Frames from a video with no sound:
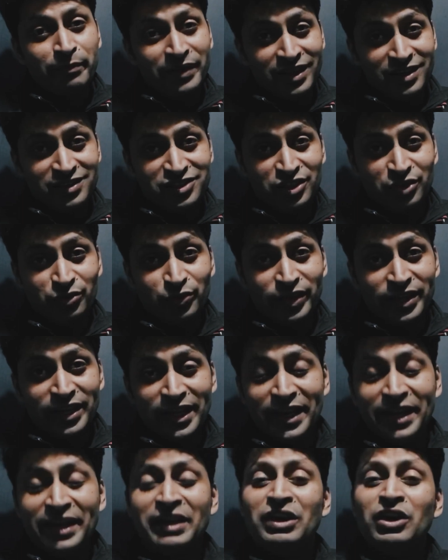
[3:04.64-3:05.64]
बेहद ज़रूरी
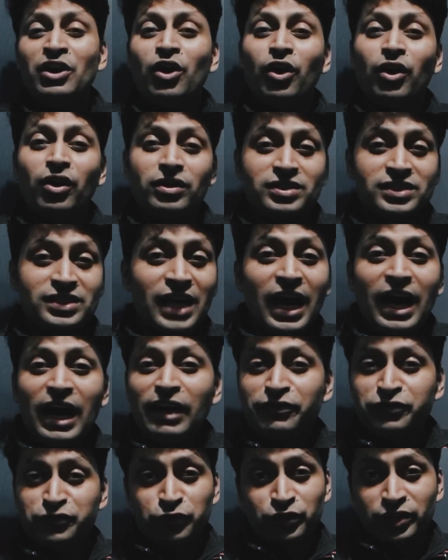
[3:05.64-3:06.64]
है और
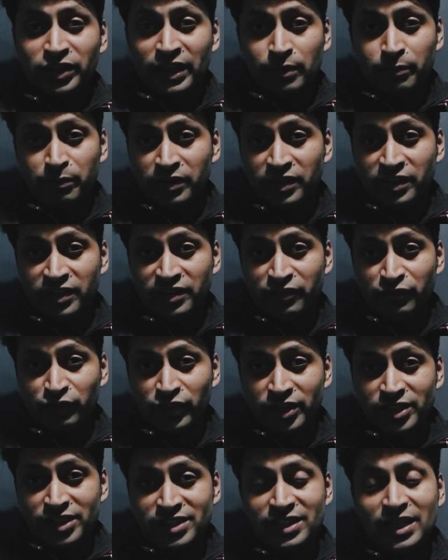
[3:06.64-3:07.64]
साफ़ सुथरे
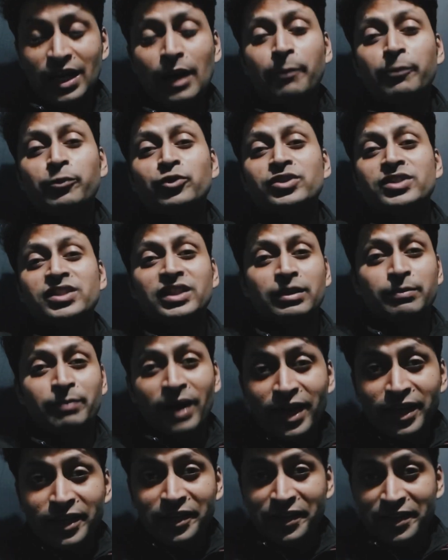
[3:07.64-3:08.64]
वर्ड्स का आपको
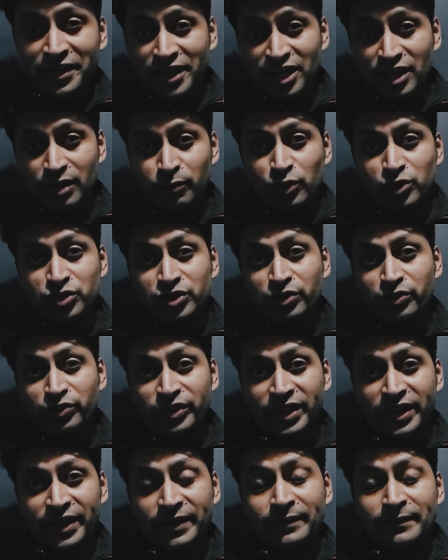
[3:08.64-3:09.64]
इस्तेमाल करना आना बहुत
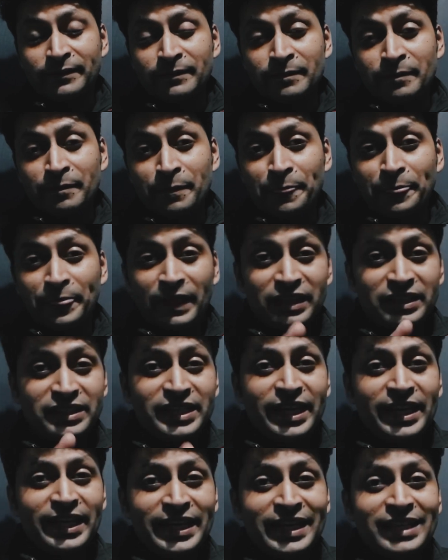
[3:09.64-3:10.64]
ज़रूरी है
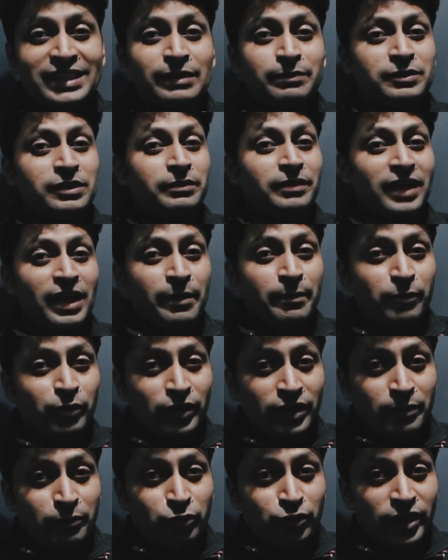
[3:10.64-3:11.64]
ये एक सबसे बड़ा
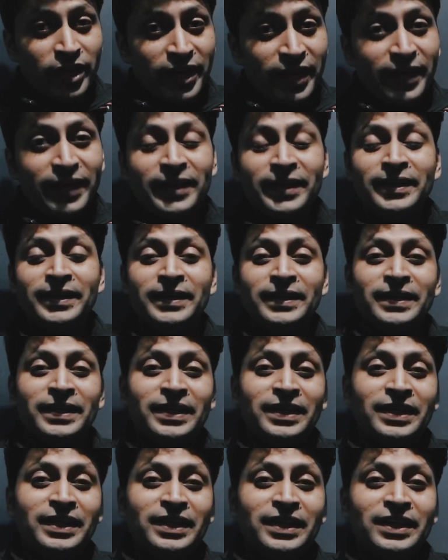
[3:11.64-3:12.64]
इम्पॉर्टेंट मुद्दा है
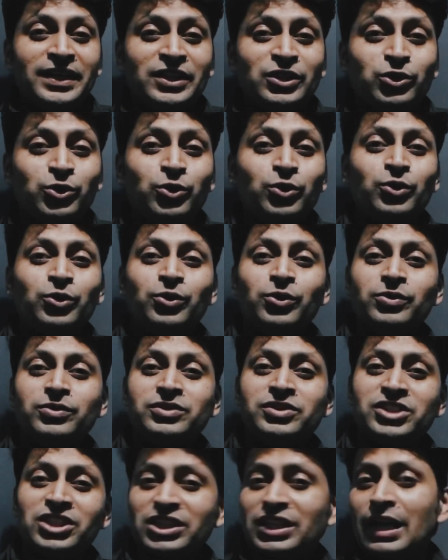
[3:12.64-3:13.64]
तो
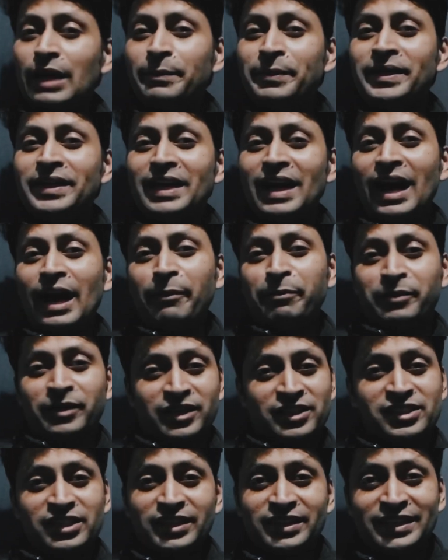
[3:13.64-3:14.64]
जितना भी आप
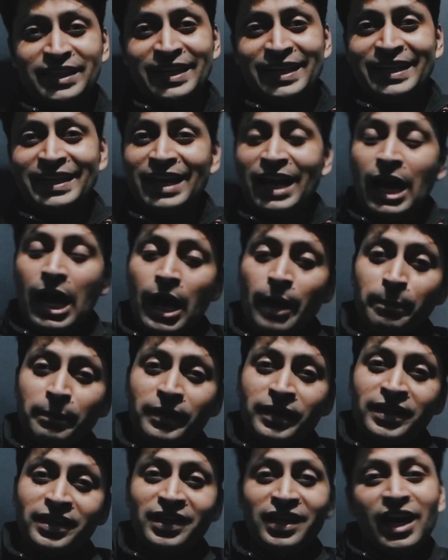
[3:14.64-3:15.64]
कर सकते हैं आप
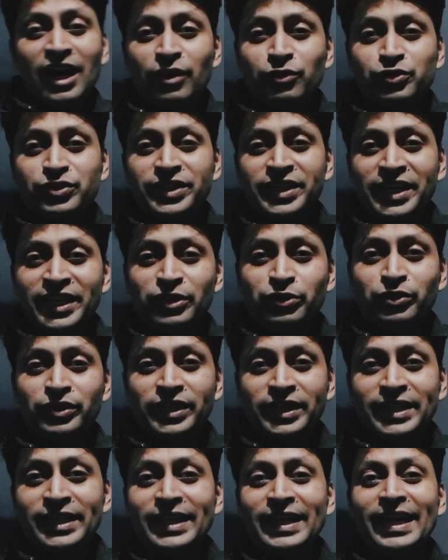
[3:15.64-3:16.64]
अगर गांव से हैं तो
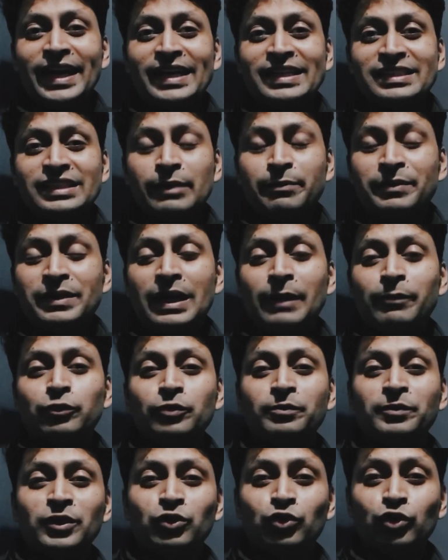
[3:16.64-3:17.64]
देखिए ऐसा अपने आप
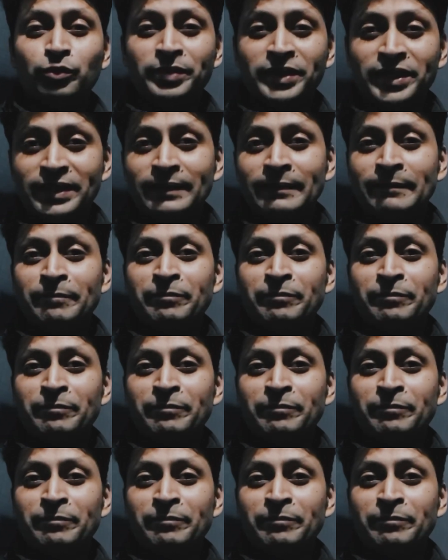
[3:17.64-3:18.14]
को बिल्कुल भी